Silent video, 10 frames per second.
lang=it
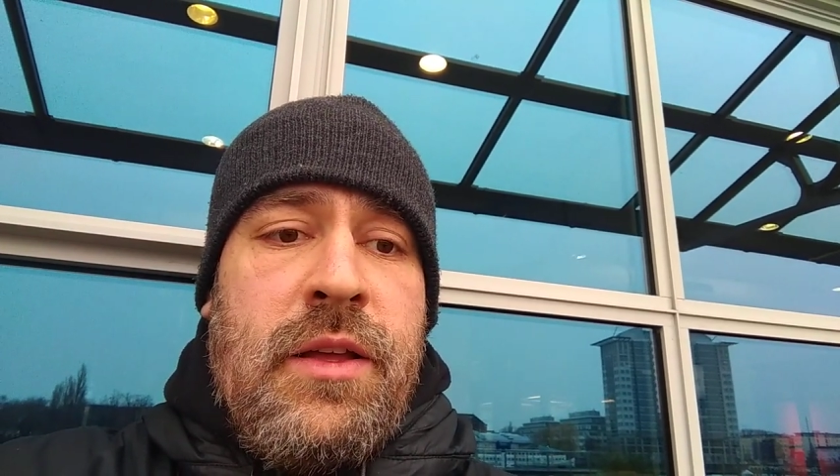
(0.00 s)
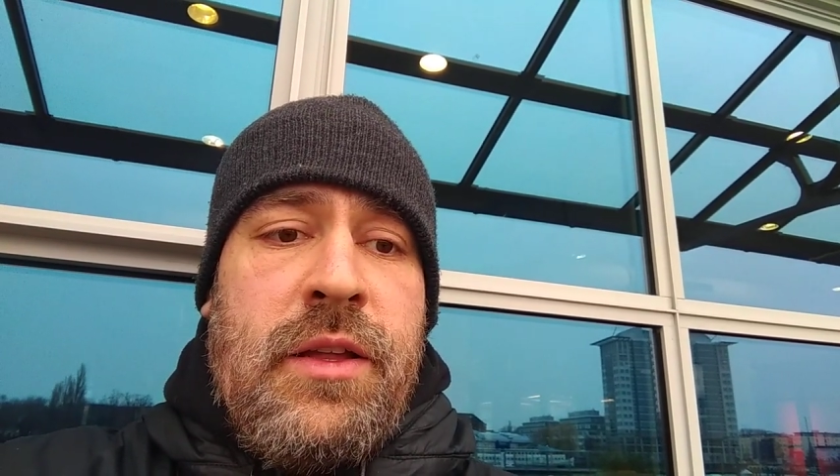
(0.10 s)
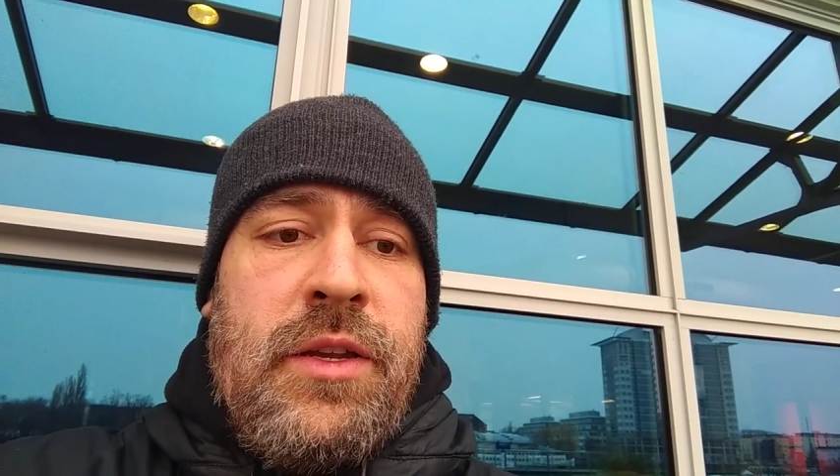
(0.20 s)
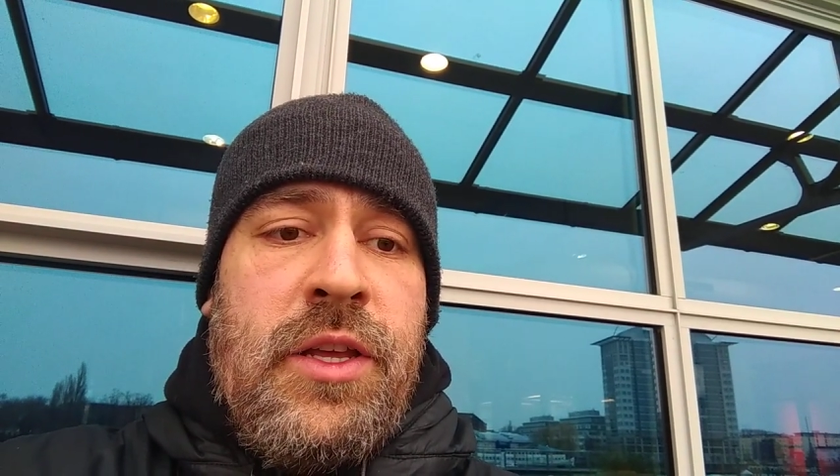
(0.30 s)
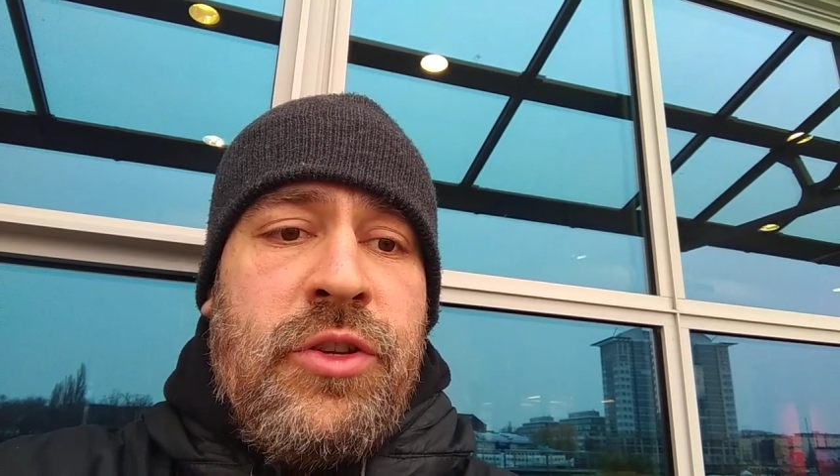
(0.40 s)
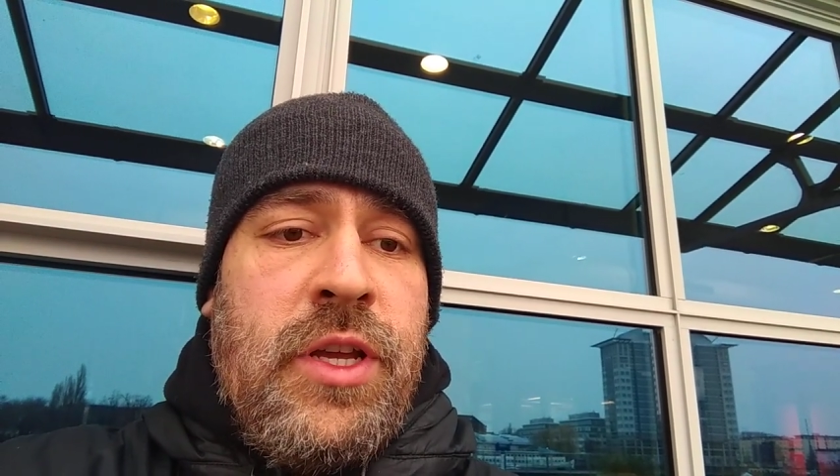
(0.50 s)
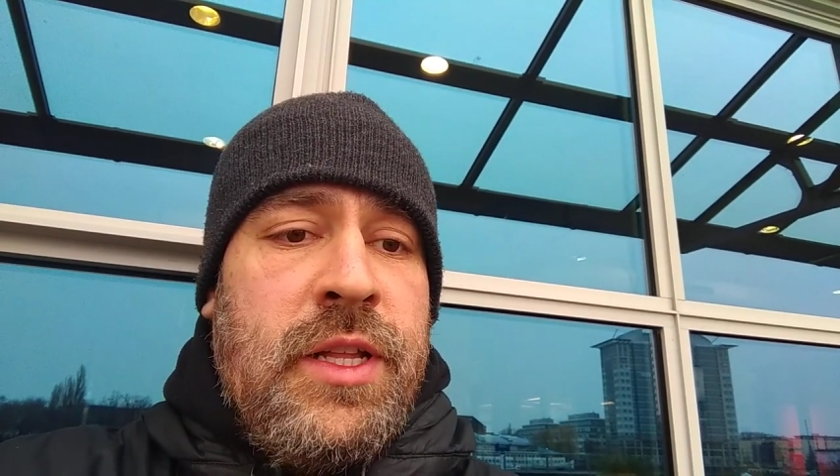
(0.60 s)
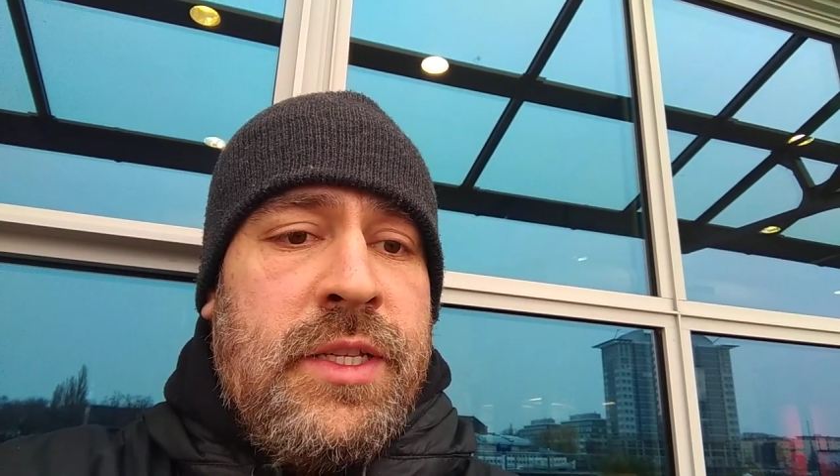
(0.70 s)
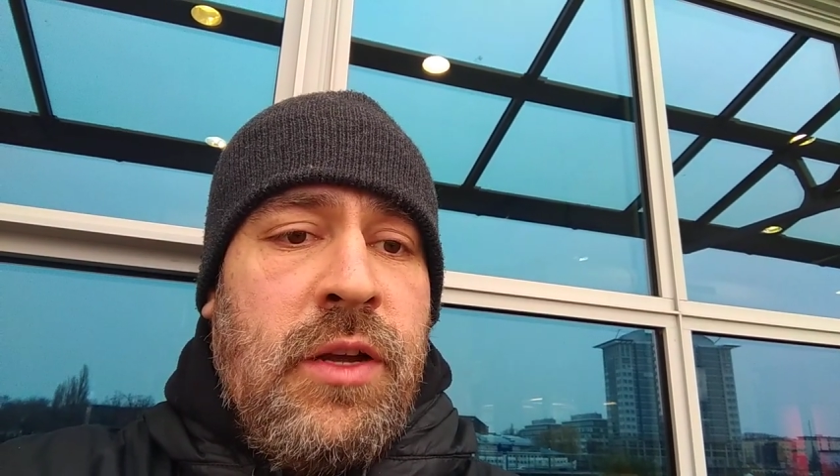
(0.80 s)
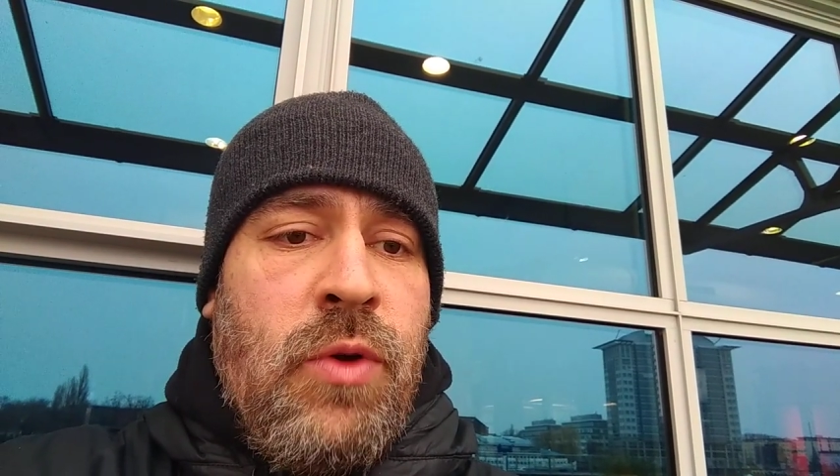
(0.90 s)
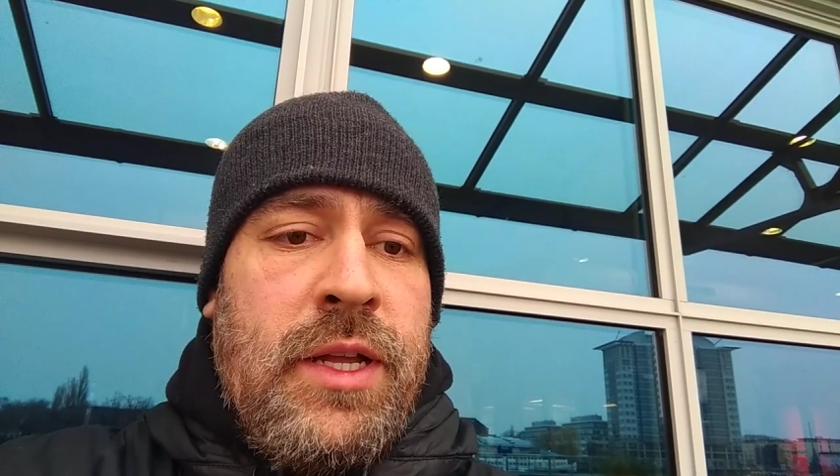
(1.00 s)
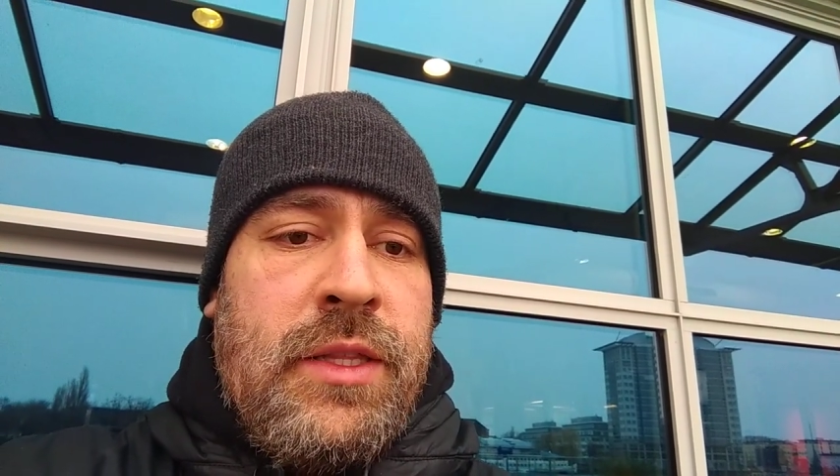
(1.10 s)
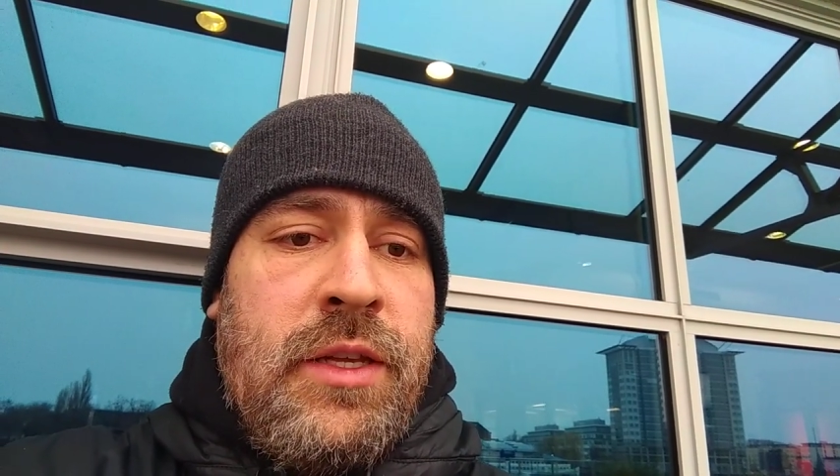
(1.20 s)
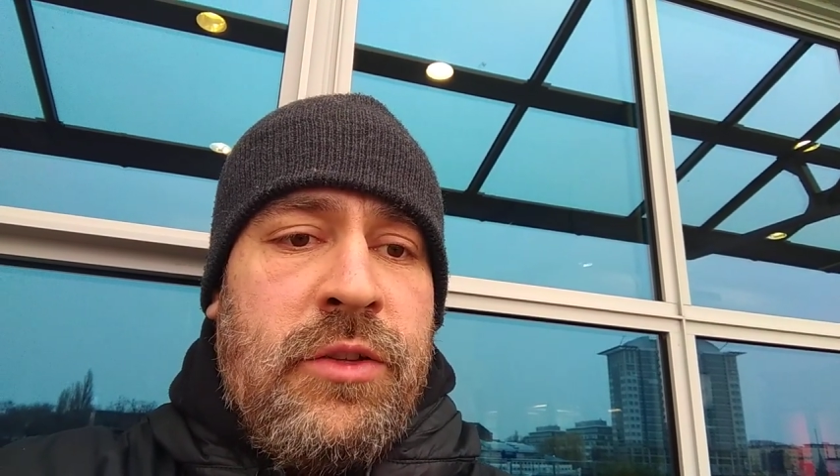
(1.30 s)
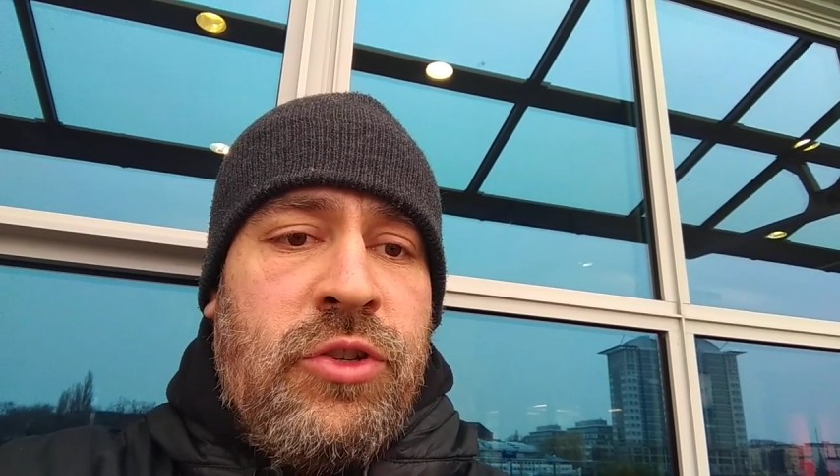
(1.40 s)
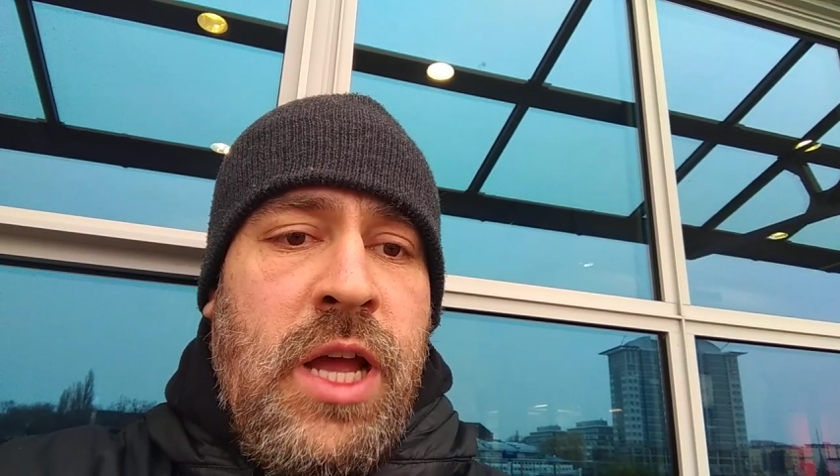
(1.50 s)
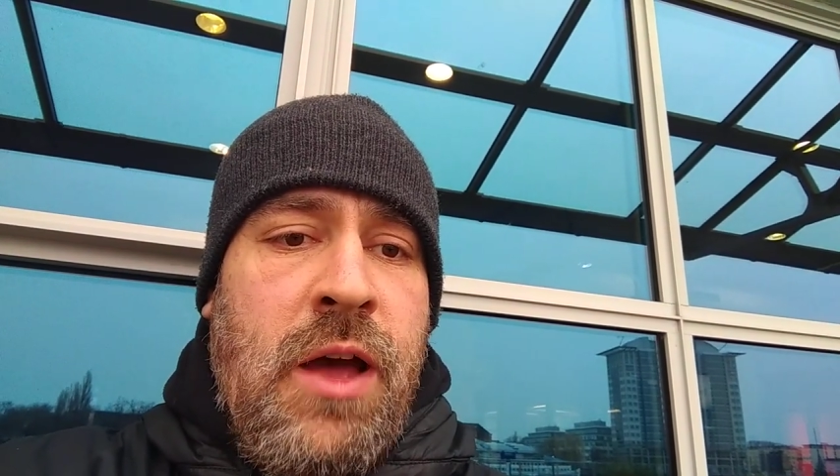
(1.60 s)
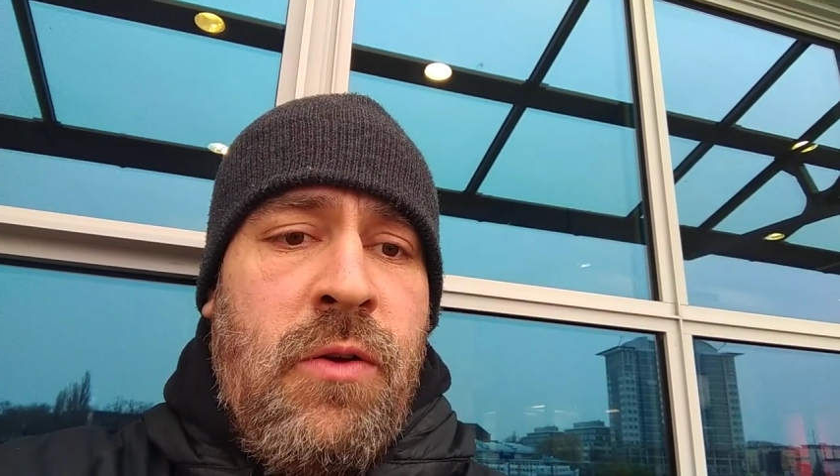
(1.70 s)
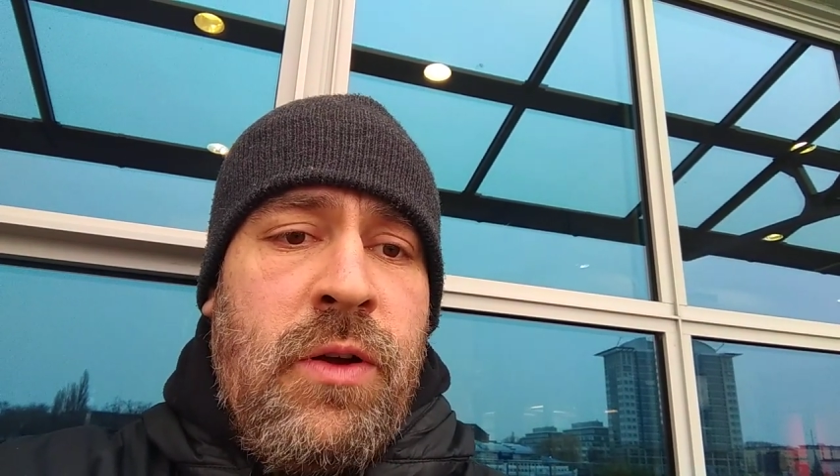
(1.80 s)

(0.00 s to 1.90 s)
dice il seguente Ciao,